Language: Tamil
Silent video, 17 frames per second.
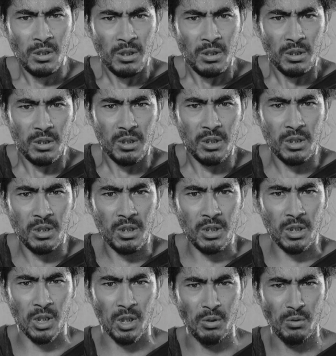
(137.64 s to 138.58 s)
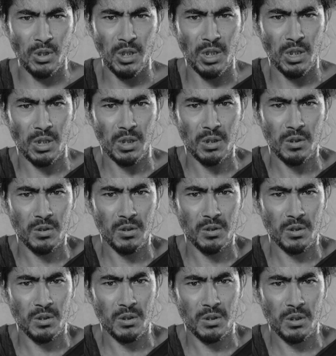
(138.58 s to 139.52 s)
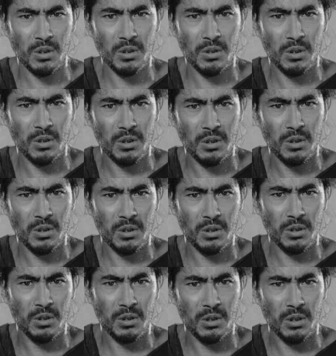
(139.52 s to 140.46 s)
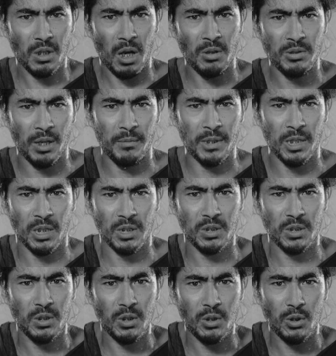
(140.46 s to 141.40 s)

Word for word: அவள் மீது இருந்த ஆசை இப்போது தஜுமாராவுக்கு பெரியாக